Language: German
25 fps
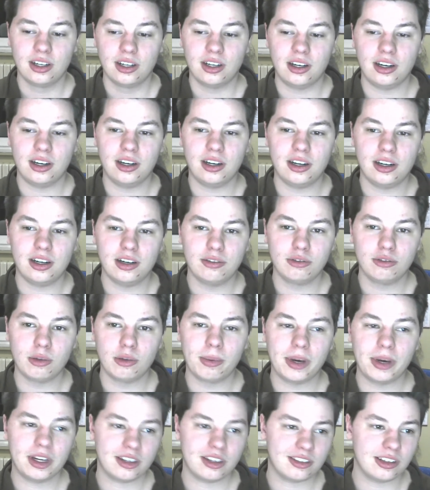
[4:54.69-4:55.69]
Äh,
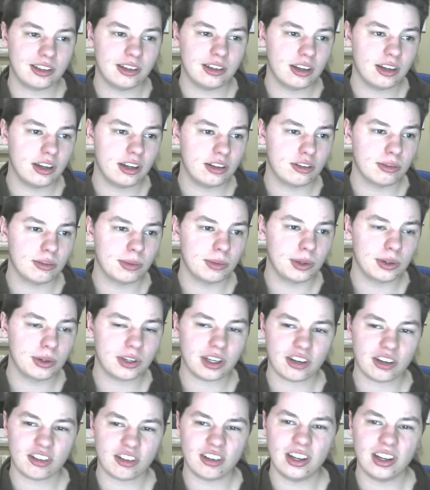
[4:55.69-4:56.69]
wobei das Internet zum Glück
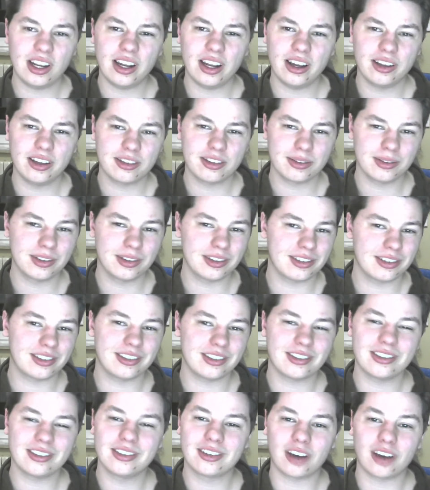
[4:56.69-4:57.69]
ja schneller ist und es
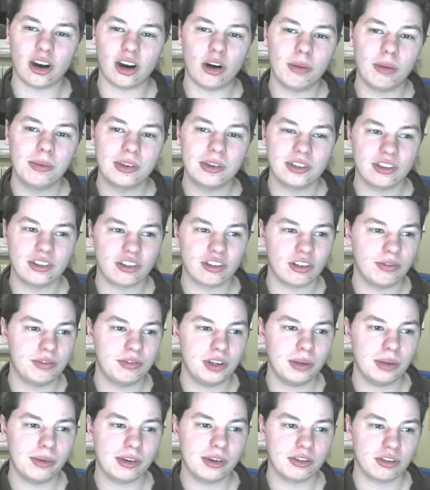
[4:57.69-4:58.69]
ist ein Traum. Es ist schon
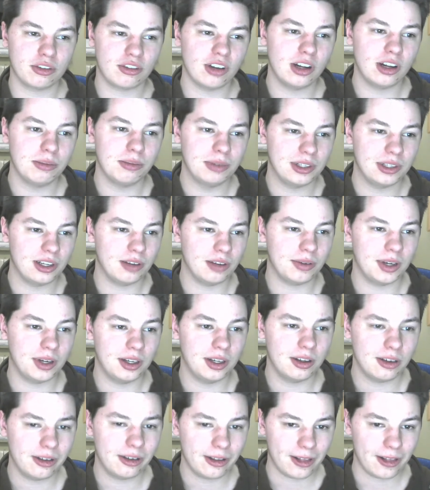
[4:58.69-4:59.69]
viermal so schnell mittlerweile.